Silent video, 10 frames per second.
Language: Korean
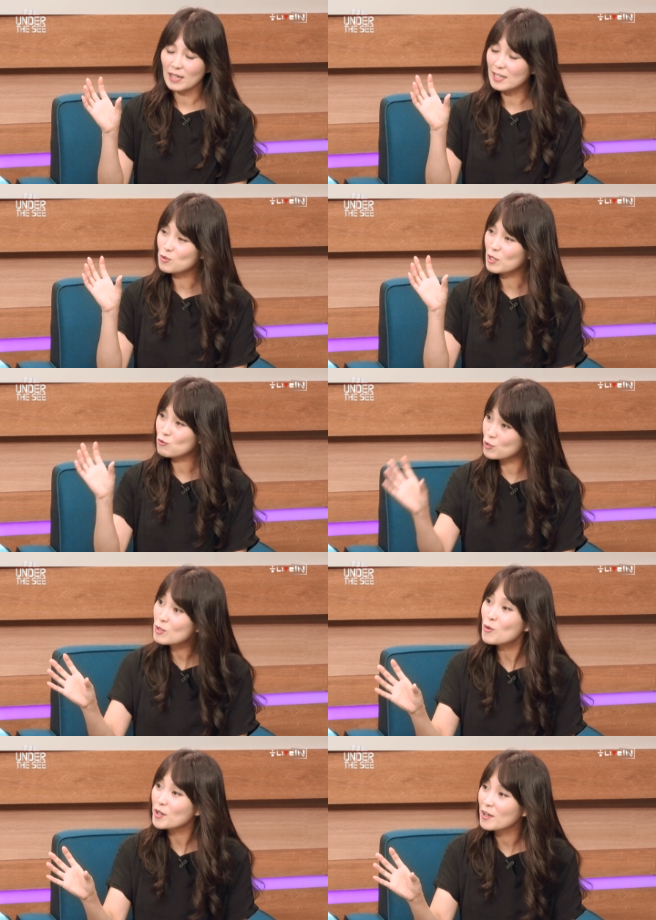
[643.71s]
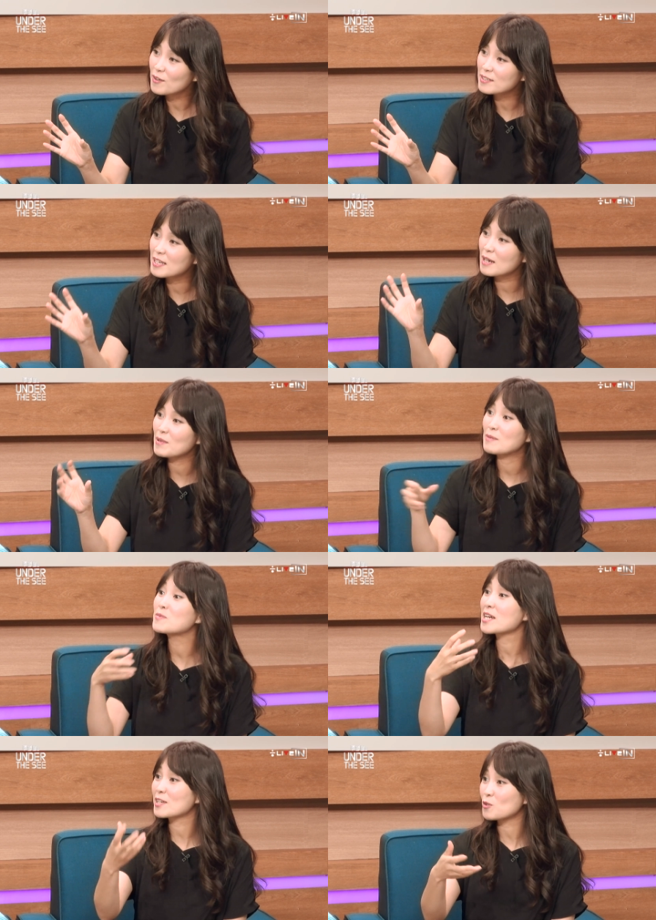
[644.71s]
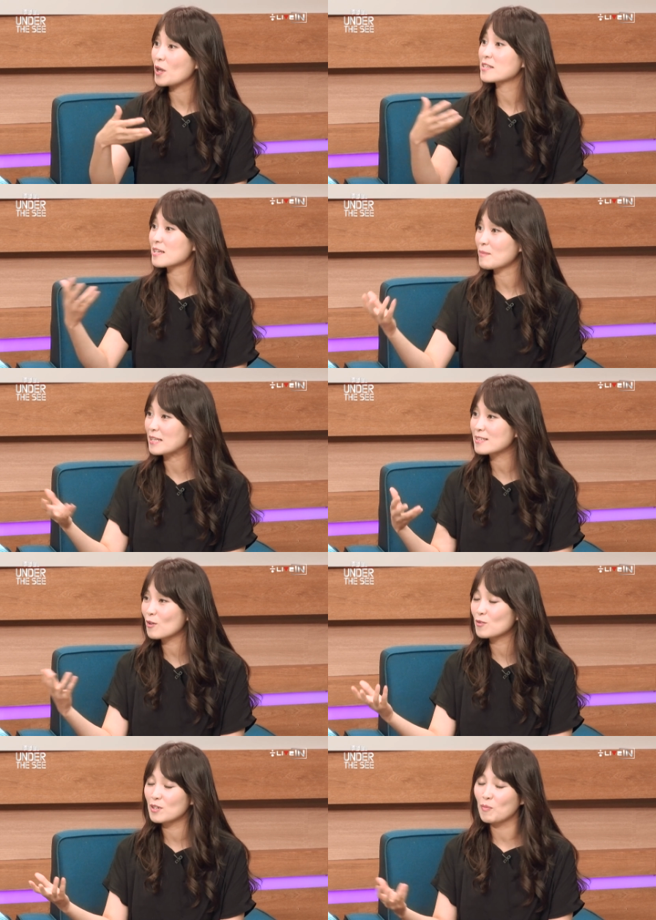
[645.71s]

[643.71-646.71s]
일종의 주인공이에요. 그 사람의 어. 입장에서 굉장히 많은 사건들이 음.